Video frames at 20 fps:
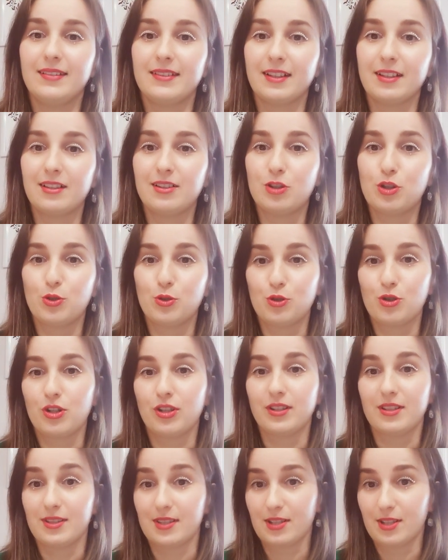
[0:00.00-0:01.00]
Так что же
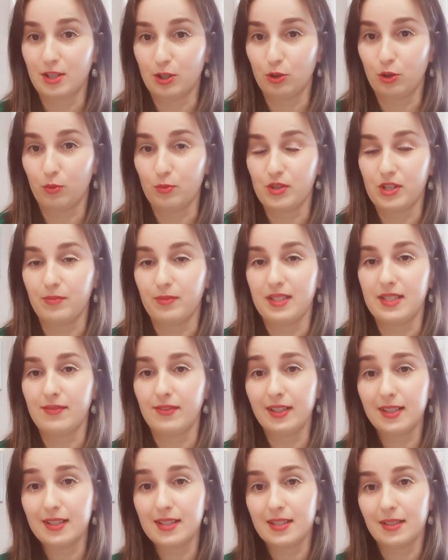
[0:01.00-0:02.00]
это за синдром
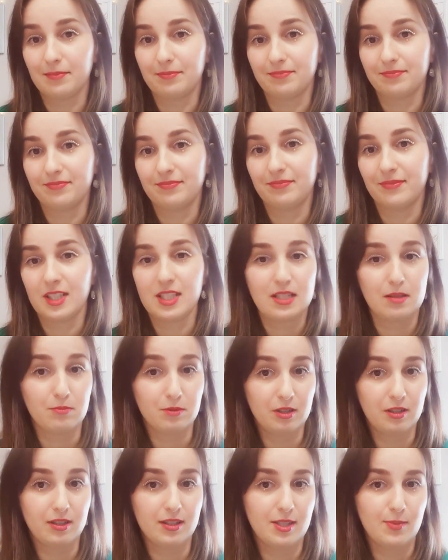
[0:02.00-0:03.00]
самозванца? На самом
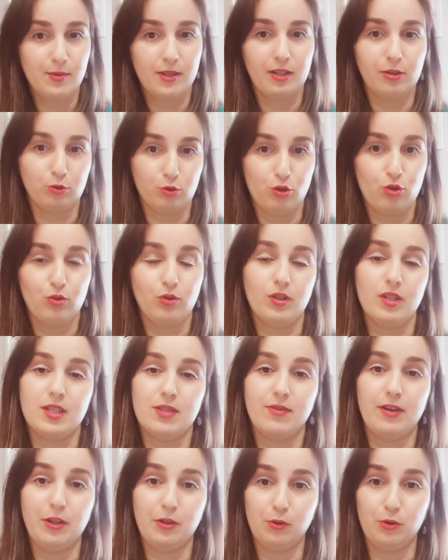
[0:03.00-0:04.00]
деле, несмотря на то, что
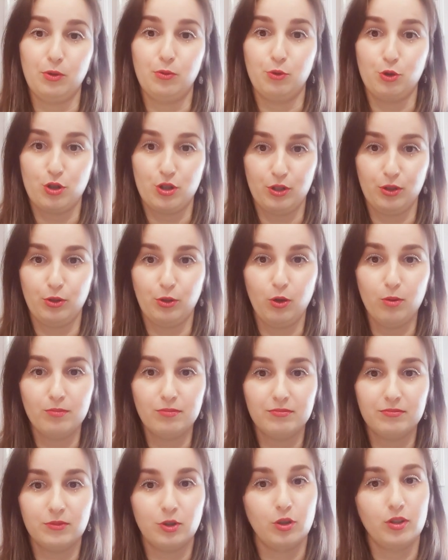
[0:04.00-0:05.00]
название у него синдром,
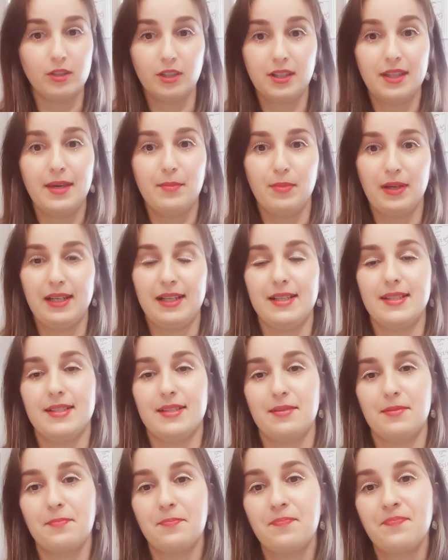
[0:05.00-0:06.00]
но это не
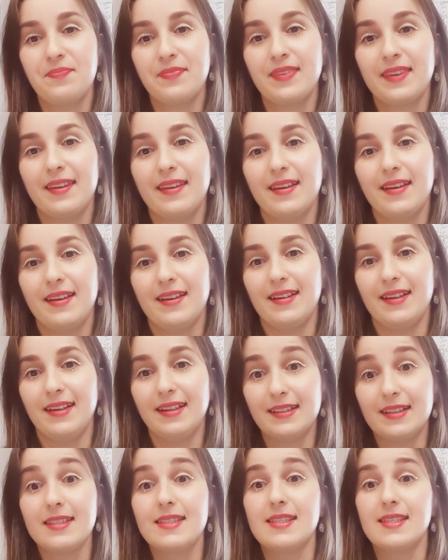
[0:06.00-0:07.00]
болезнь
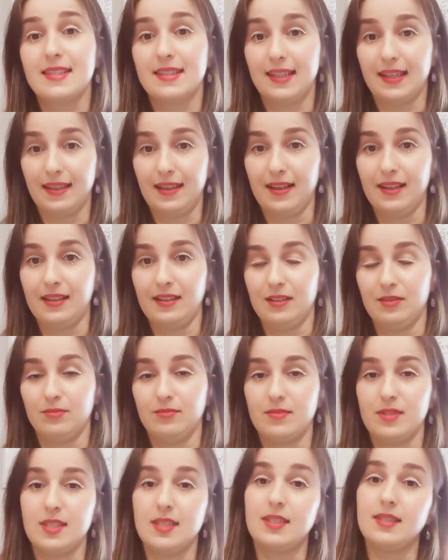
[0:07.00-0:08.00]
это
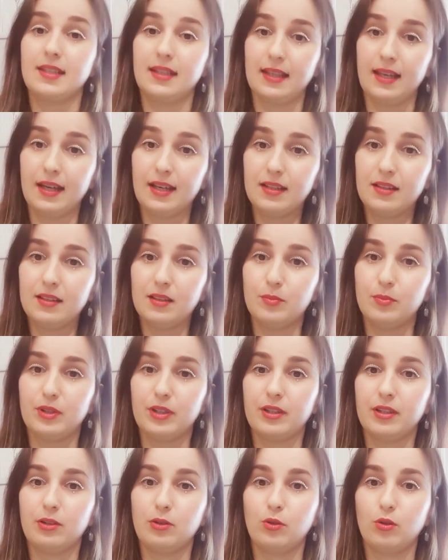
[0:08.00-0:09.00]
состояние. Состояние, при
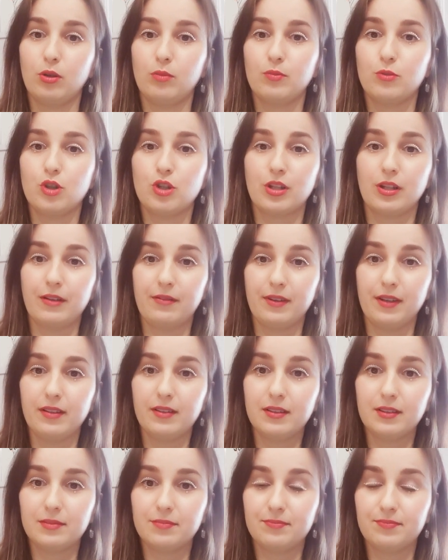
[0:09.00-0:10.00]
котором
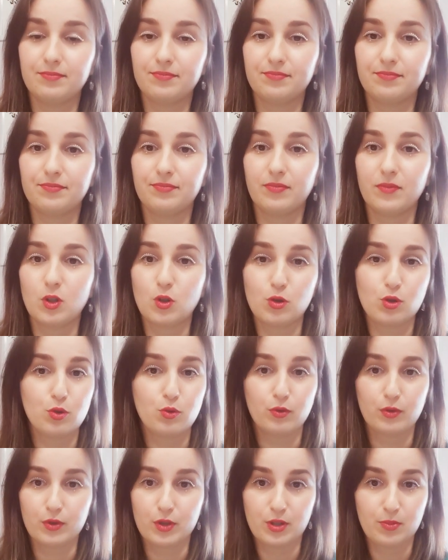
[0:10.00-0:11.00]
человек
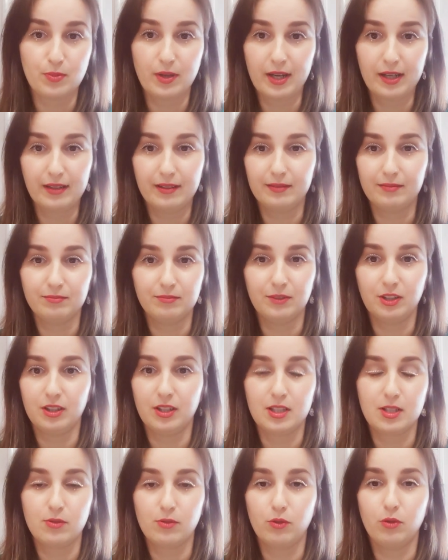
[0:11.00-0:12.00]
чувствует себя не
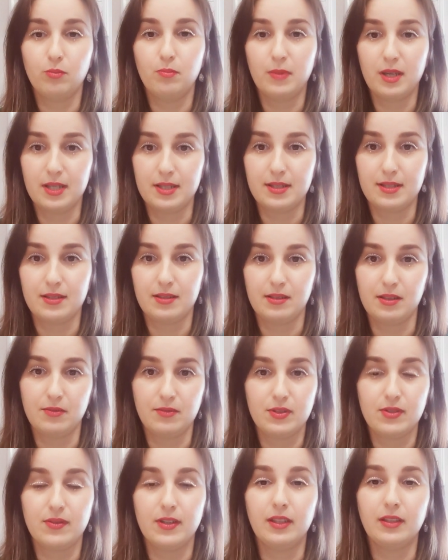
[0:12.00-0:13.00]
на своем месте, не
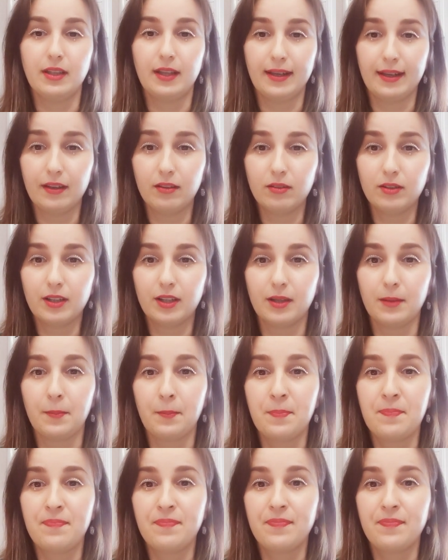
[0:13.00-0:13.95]
в своей тарелке,